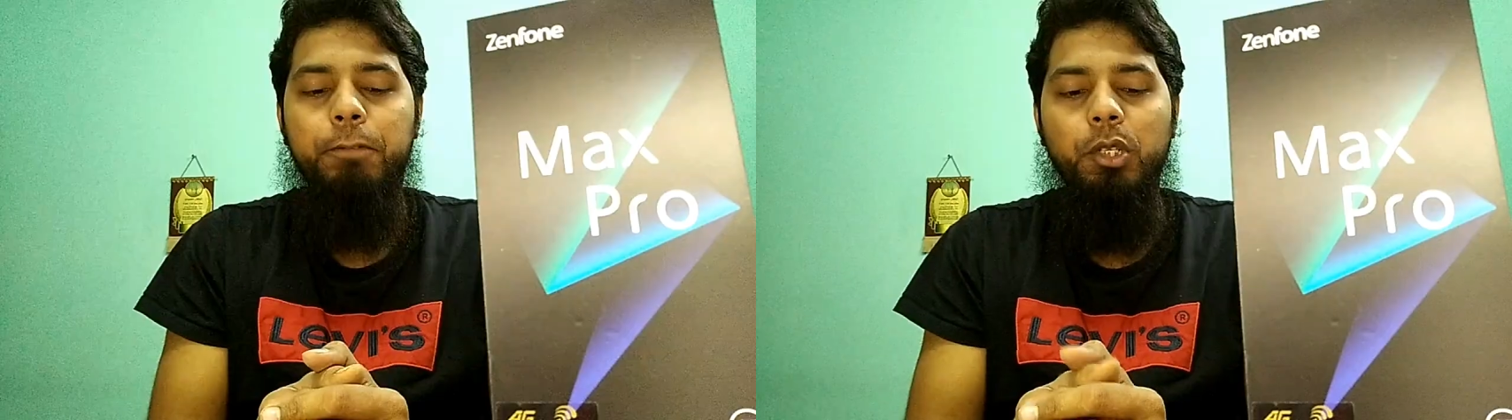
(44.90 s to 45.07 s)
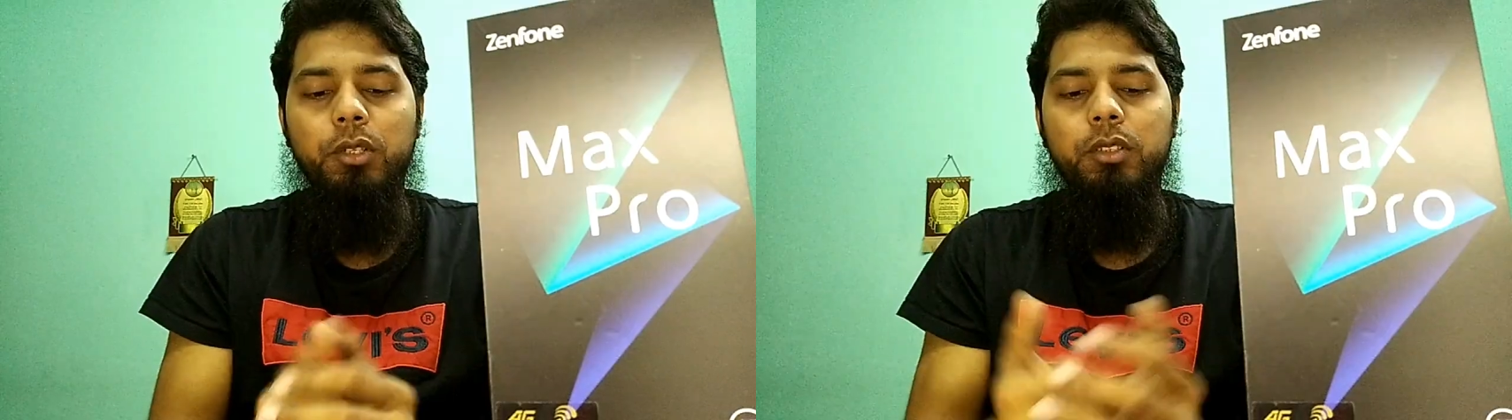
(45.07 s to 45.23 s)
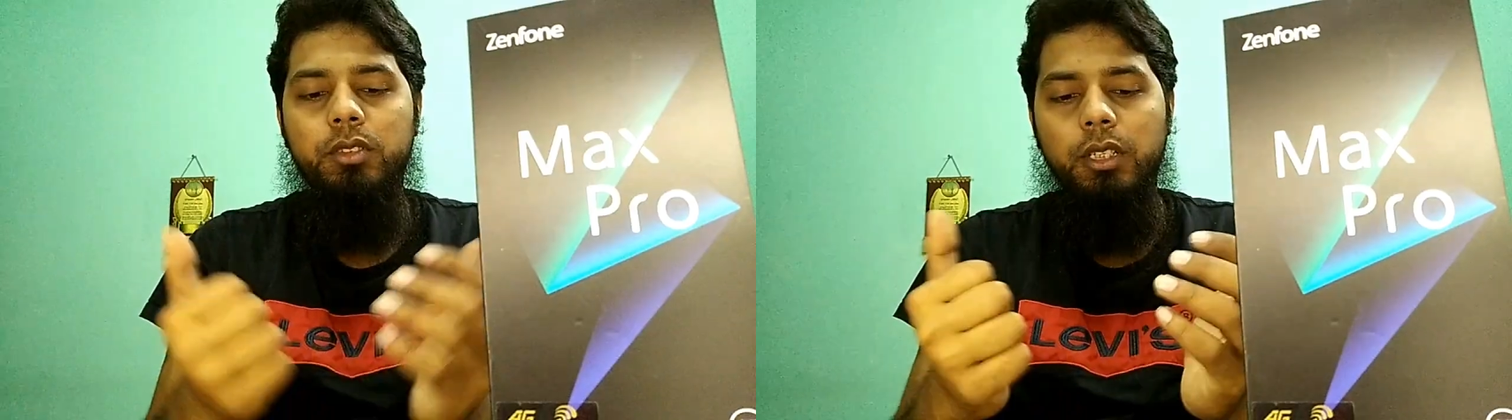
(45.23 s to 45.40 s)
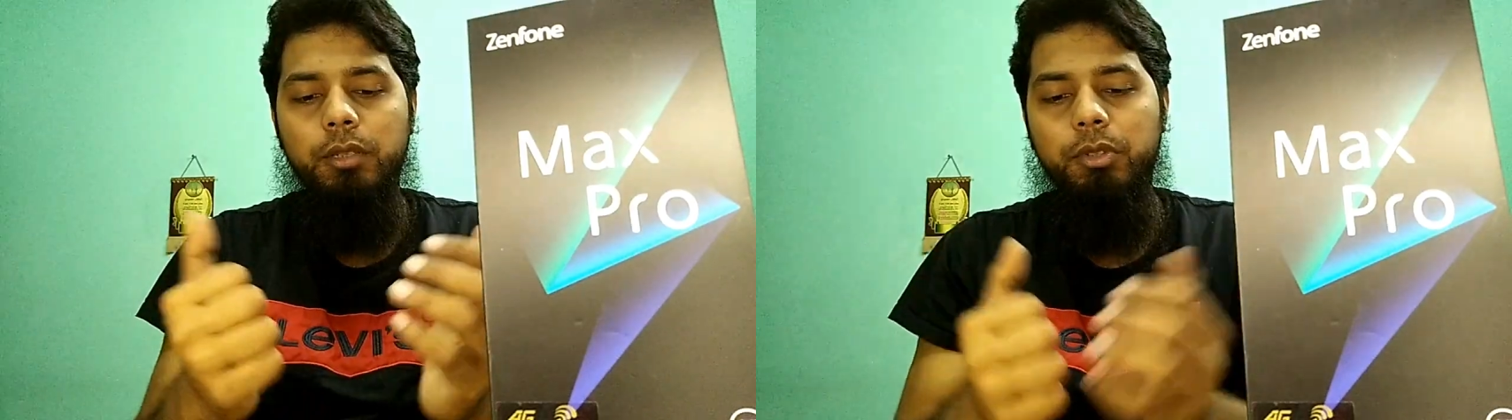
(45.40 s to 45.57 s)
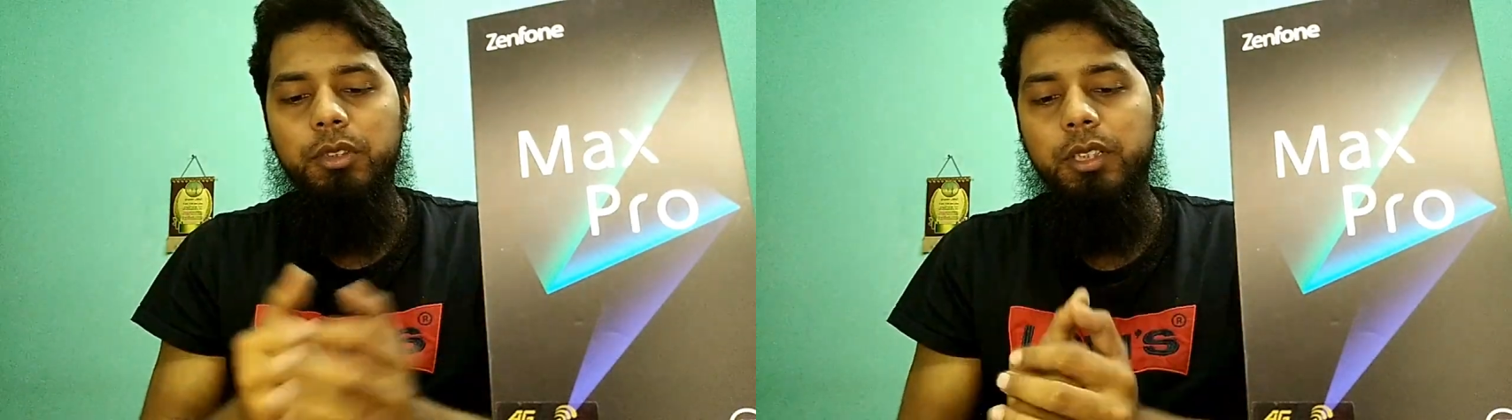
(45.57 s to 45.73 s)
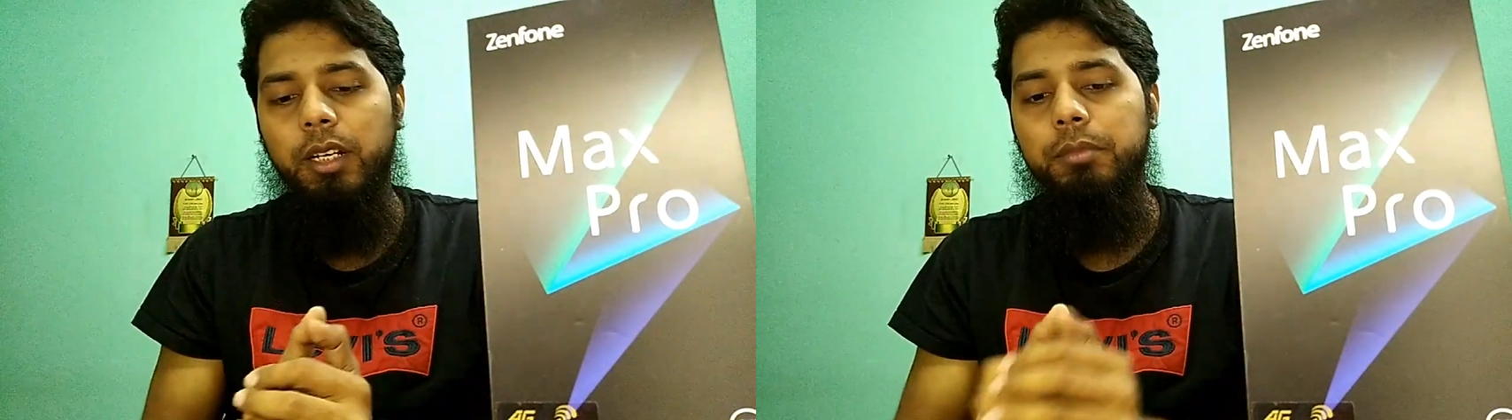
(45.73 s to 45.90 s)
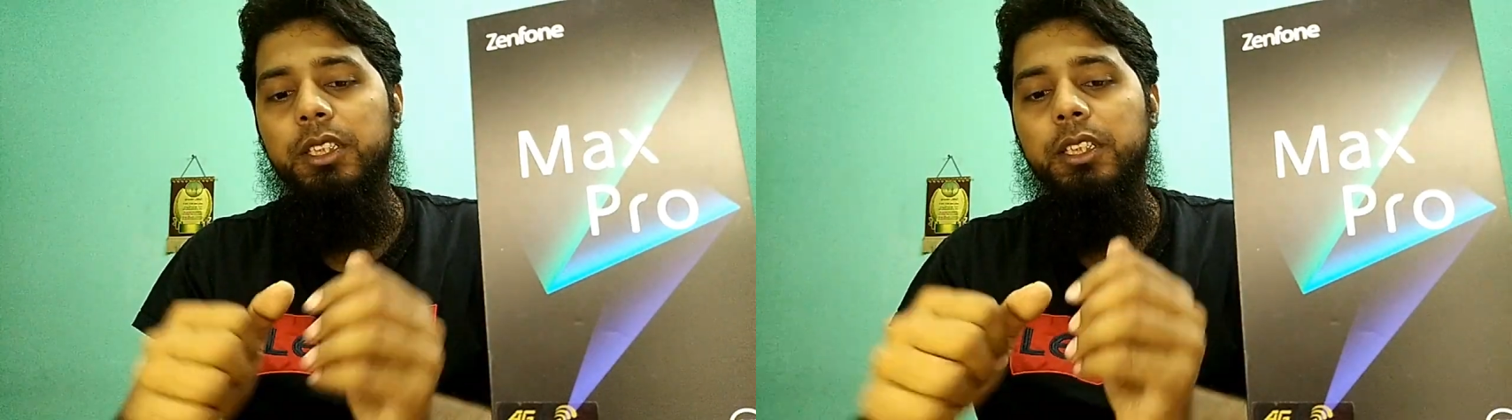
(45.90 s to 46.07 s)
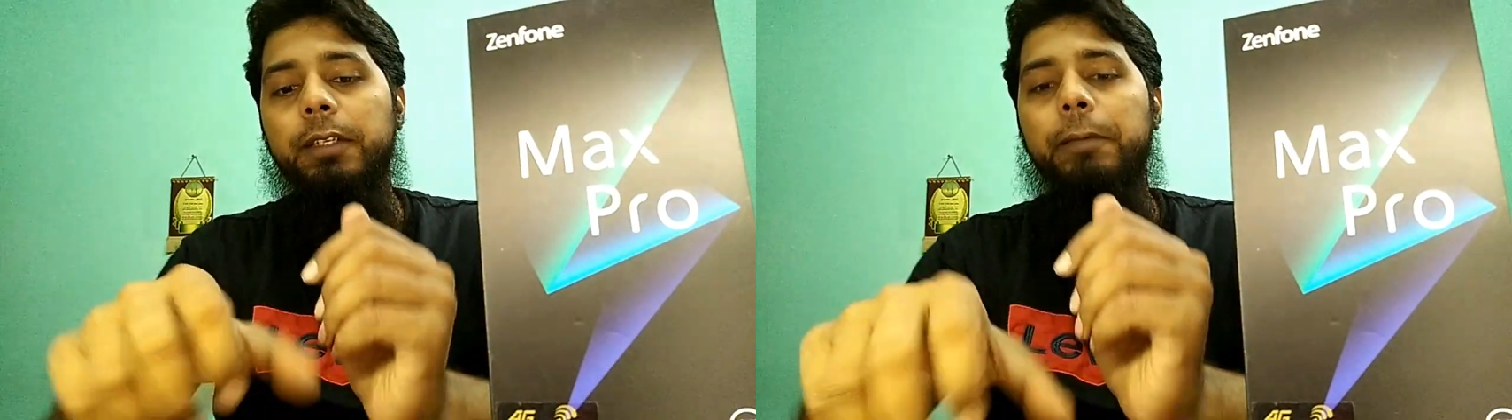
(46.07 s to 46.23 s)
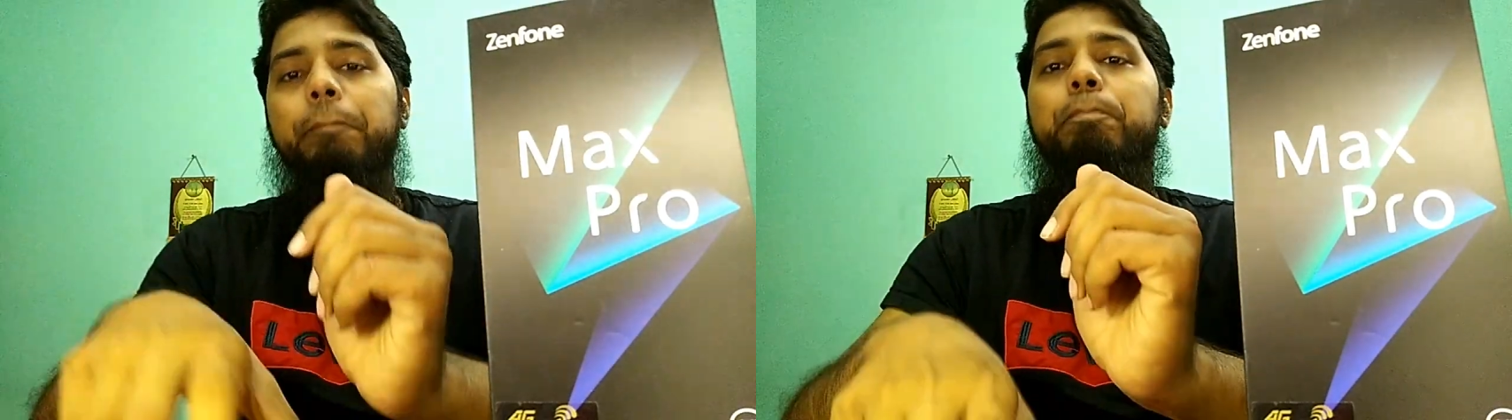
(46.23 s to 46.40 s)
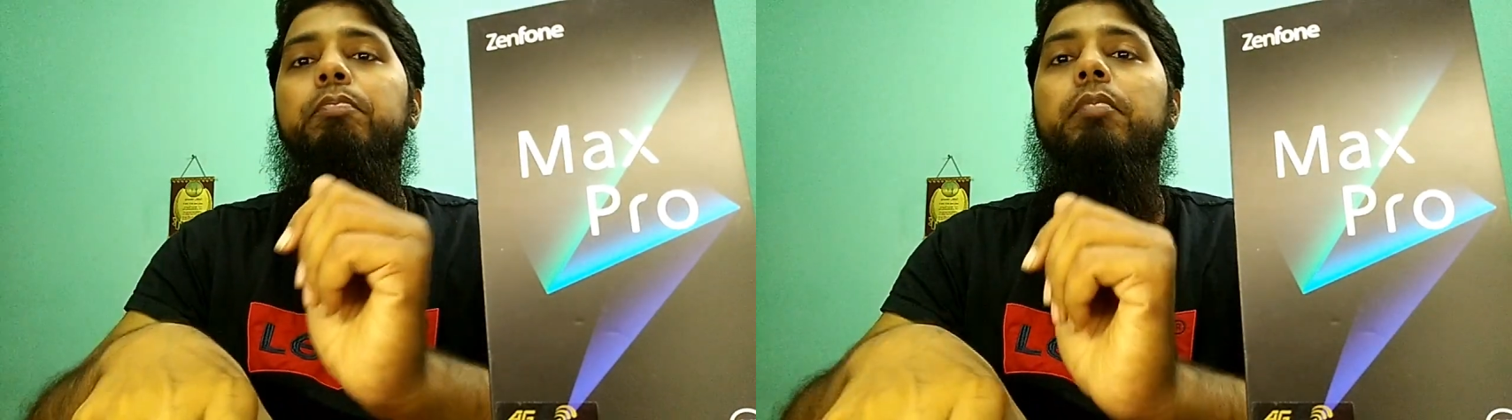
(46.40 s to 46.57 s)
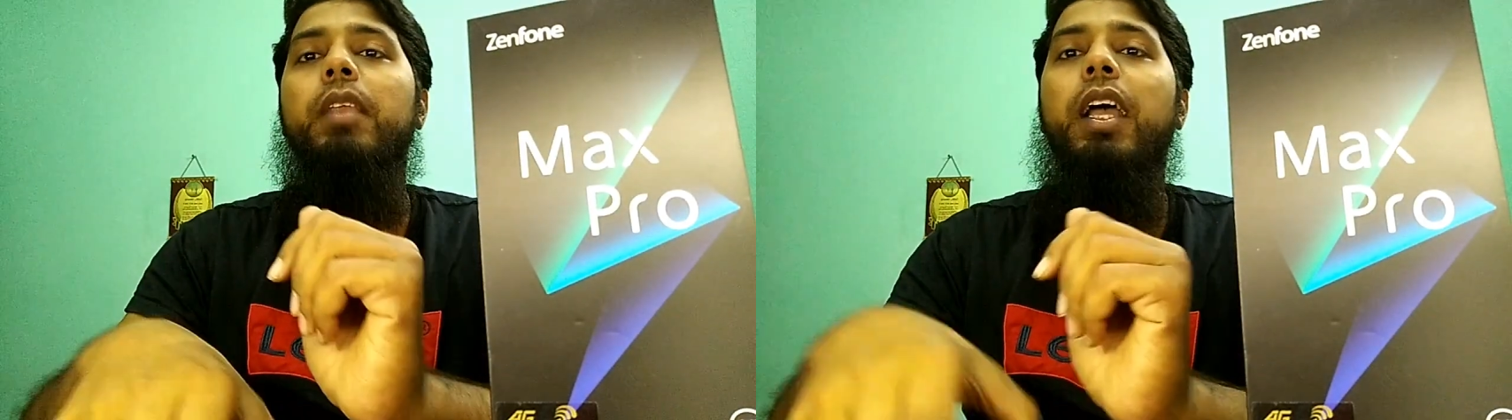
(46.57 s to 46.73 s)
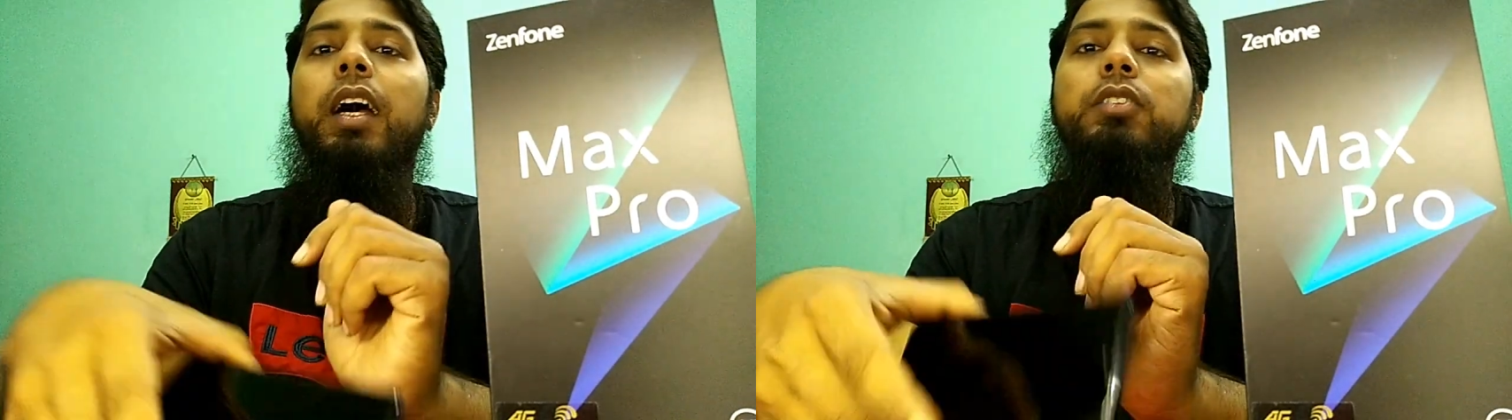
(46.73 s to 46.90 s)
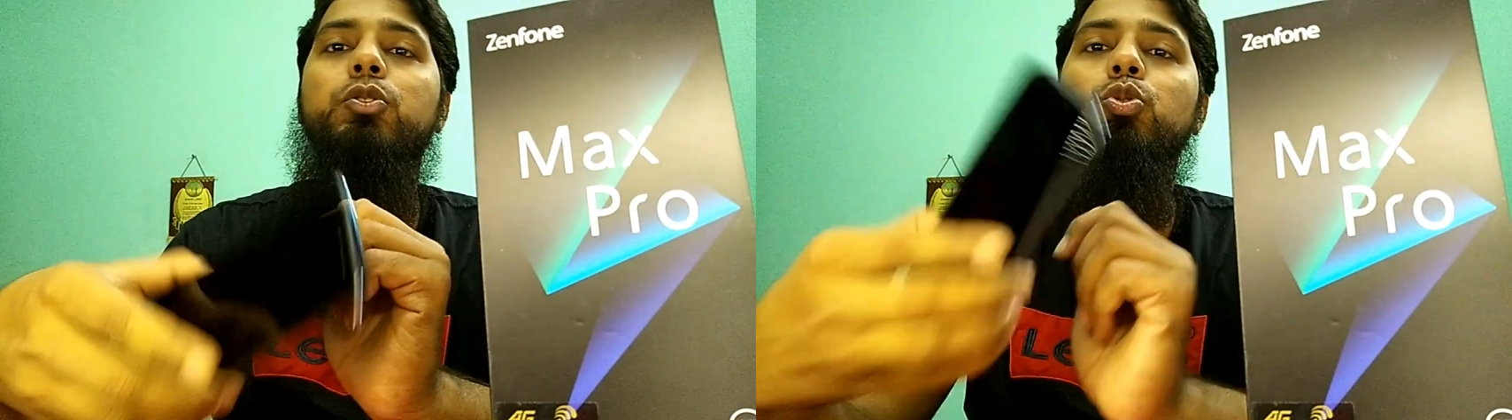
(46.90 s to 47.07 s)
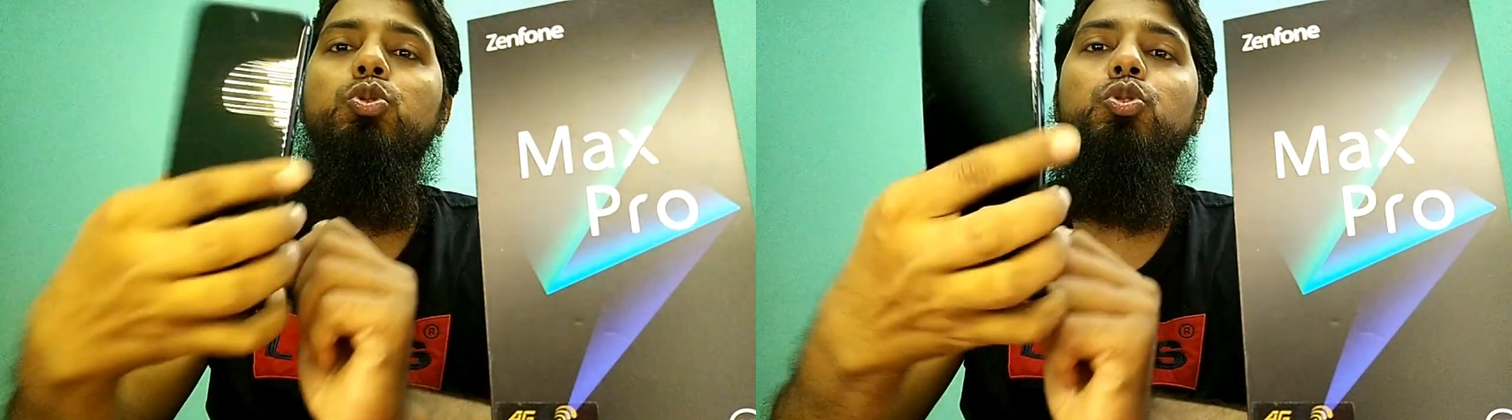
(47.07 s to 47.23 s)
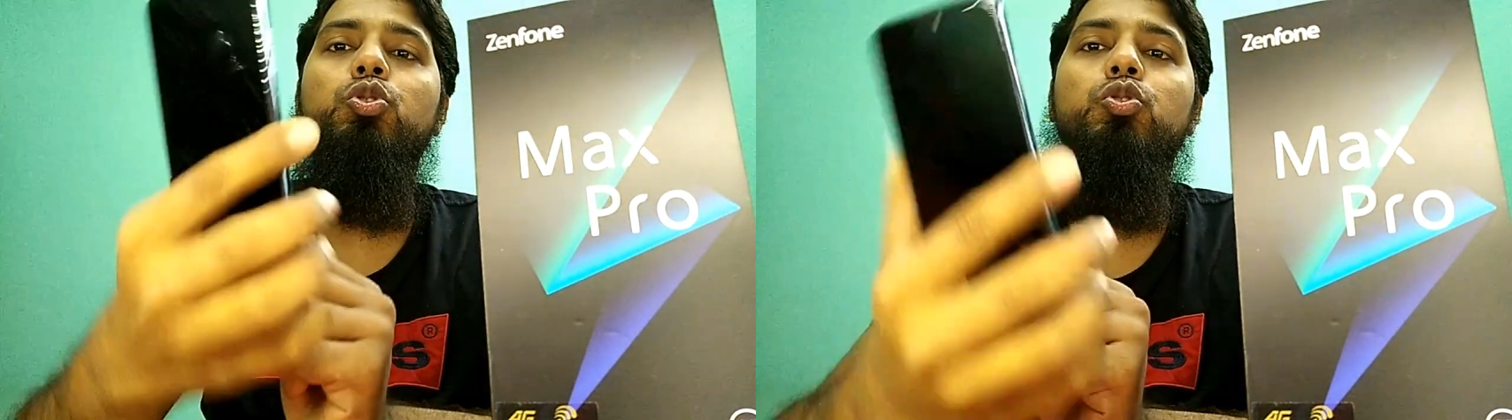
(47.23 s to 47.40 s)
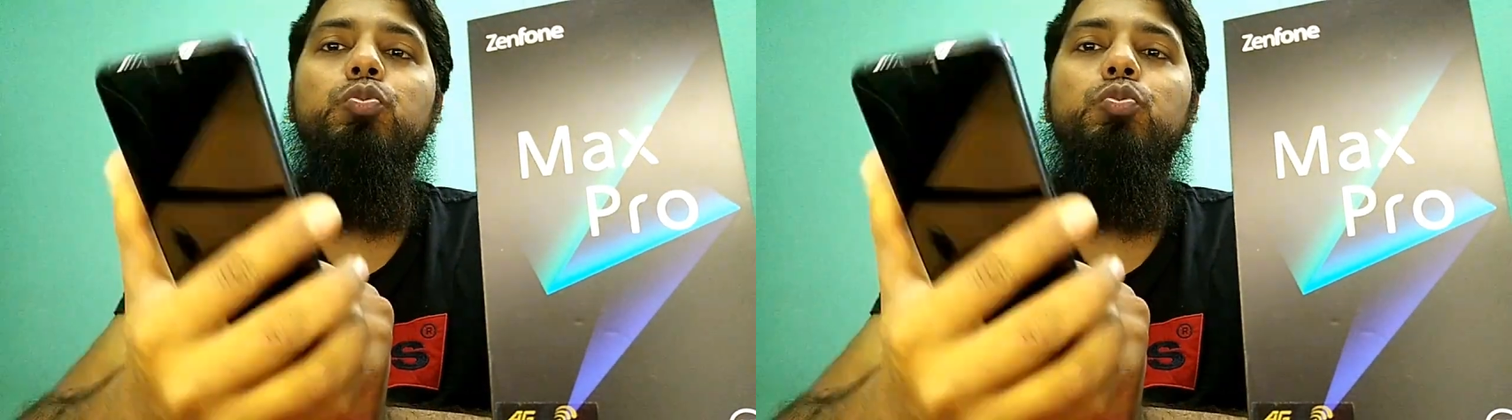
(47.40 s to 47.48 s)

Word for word: সো যেটা বলছিলাম যে আসুস